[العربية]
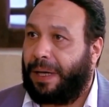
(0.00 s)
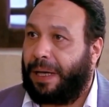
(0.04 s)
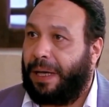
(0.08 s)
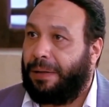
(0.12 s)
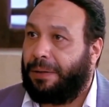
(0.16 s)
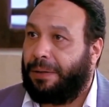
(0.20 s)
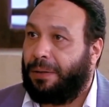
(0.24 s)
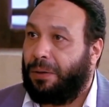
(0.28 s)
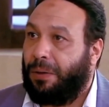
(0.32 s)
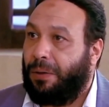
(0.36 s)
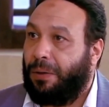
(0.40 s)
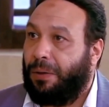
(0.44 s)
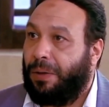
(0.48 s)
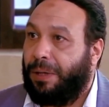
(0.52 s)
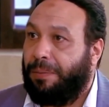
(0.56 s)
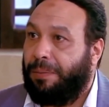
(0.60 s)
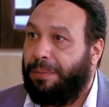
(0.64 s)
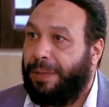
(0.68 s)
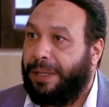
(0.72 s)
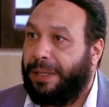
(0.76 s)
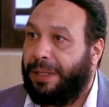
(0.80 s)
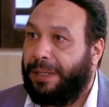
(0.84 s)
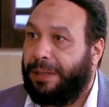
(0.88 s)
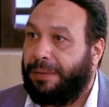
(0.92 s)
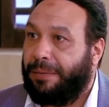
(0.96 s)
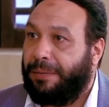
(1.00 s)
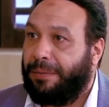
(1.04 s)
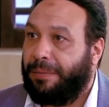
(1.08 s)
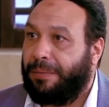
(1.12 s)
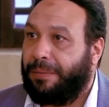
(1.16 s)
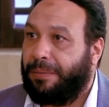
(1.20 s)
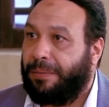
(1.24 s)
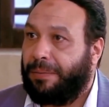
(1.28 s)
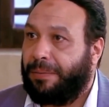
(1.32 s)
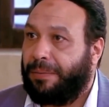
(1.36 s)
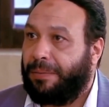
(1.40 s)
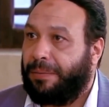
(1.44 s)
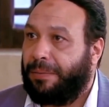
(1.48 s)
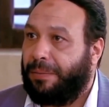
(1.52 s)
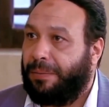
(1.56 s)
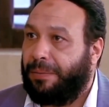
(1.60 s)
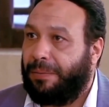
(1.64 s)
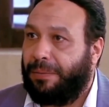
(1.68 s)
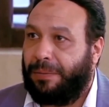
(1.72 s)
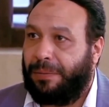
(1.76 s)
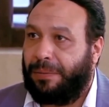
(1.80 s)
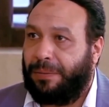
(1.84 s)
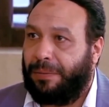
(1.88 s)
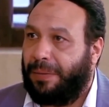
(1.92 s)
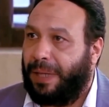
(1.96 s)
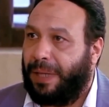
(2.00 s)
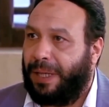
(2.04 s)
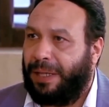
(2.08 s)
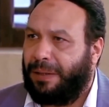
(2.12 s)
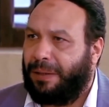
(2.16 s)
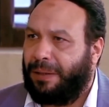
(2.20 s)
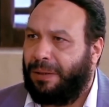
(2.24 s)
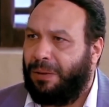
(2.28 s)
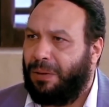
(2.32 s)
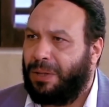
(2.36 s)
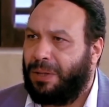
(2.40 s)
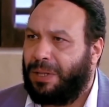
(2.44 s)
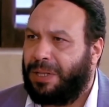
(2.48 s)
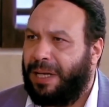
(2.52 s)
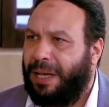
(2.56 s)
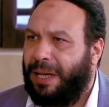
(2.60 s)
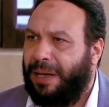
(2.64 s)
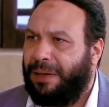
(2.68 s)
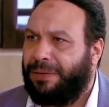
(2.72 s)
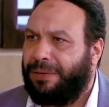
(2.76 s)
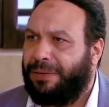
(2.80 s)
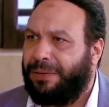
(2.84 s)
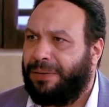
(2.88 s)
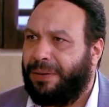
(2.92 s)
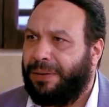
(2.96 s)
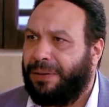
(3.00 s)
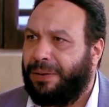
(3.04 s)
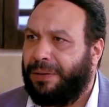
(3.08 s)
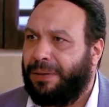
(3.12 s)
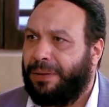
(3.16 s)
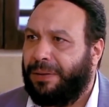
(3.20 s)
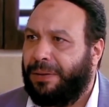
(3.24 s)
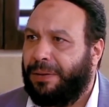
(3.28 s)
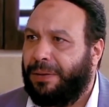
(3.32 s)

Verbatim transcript: دخلت جوه البيت قالت له سقف